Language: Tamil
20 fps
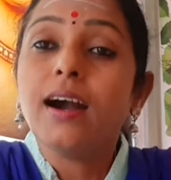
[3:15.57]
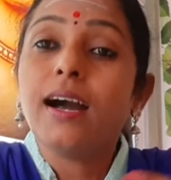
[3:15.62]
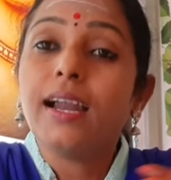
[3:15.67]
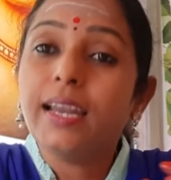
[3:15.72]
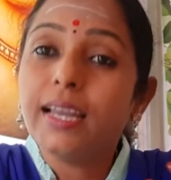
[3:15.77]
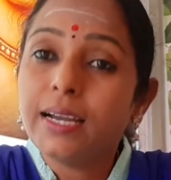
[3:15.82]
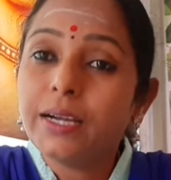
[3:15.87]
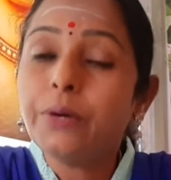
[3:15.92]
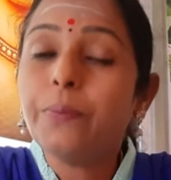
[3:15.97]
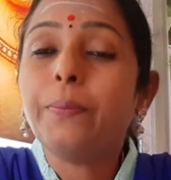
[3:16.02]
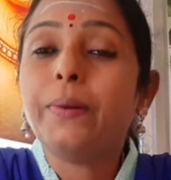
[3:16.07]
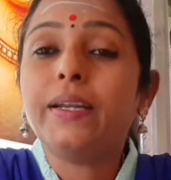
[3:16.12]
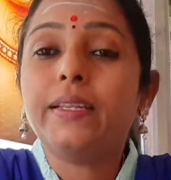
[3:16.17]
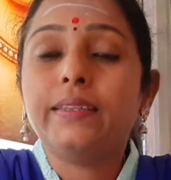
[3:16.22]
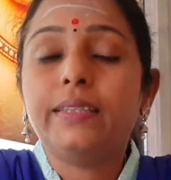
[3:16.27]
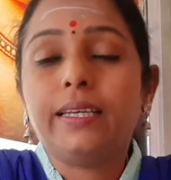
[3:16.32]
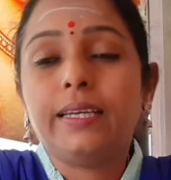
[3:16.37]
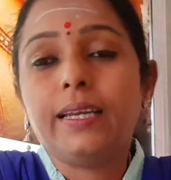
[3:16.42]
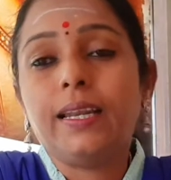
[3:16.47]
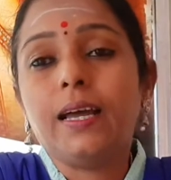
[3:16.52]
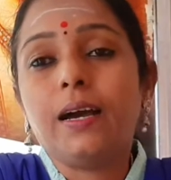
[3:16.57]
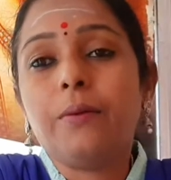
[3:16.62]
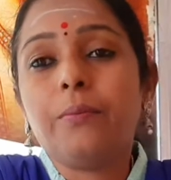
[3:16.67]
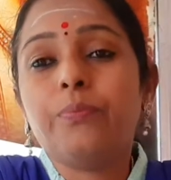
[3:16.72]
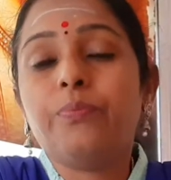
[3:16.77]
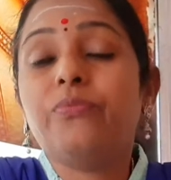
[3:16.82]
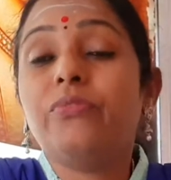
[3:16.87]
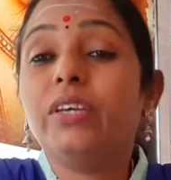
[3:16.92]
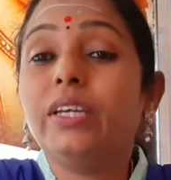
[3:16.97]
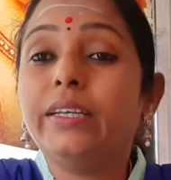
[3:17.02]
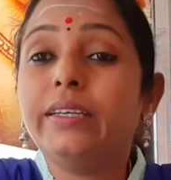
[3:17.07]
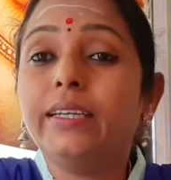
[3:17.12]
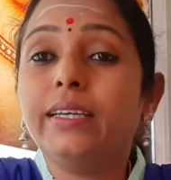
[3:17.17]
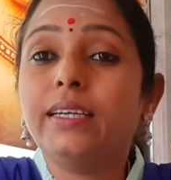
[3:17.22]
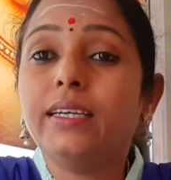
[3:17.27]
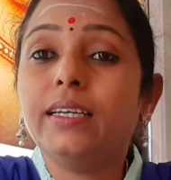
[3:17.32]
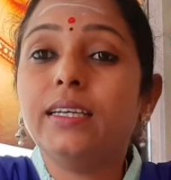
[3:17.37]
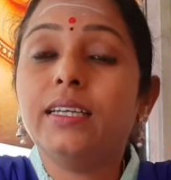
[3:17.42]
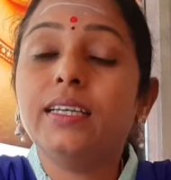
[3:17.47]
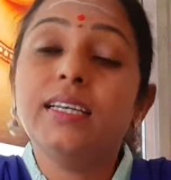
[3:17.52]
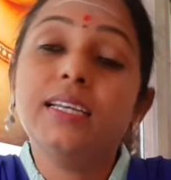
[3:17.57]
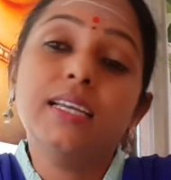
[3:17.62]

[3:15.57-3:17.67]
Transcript: அழகுபடுத்திக்கலாம் வீட்டுக்கு